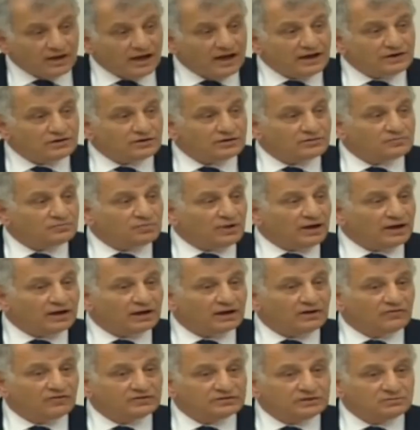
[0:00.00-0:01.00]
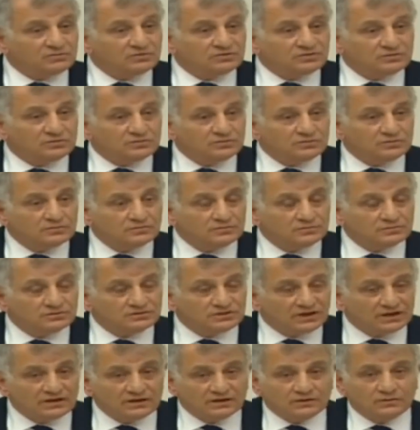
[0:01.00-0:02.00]
her paragrafada bir
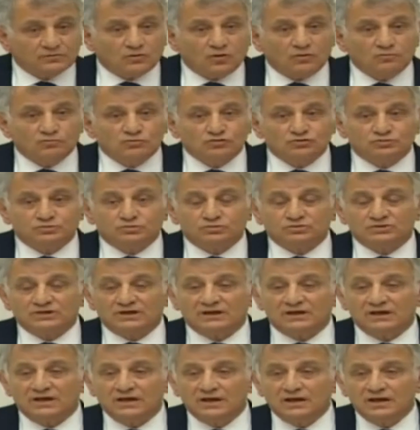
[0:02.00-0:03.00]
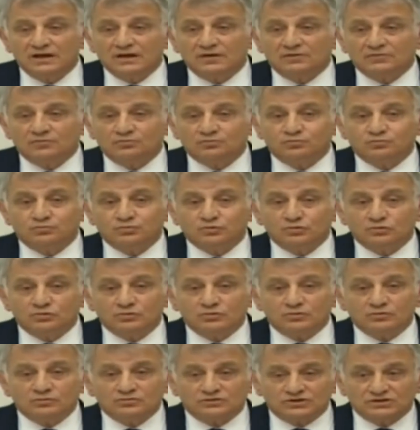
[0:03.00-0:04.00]
sayı konmuş burada.
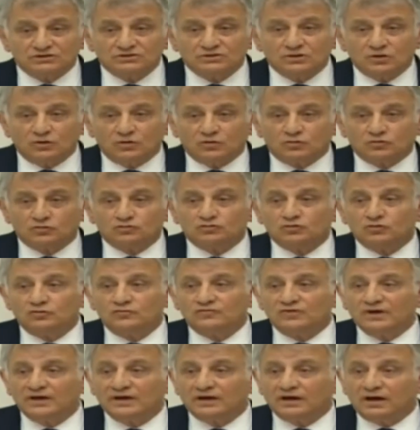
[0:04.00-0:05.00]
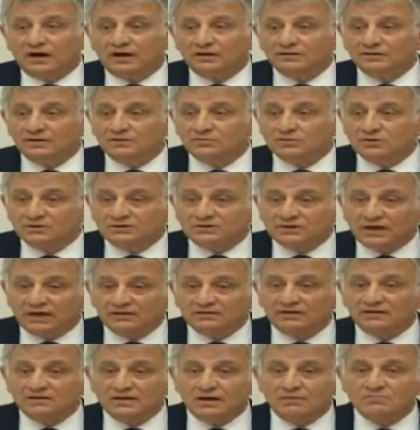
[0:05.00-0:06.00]
Bu şimdi okuduğum ve anlamı
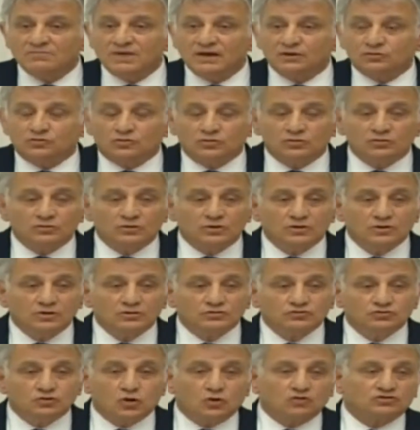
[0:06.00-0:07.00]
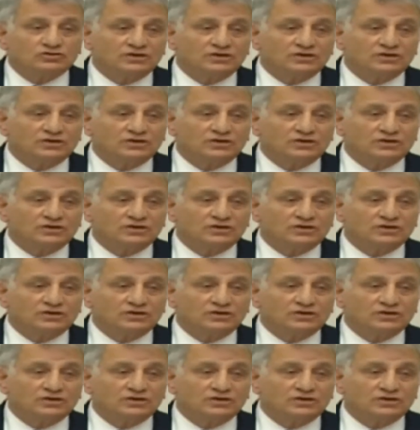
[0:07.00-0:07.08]
kendinden menkul çok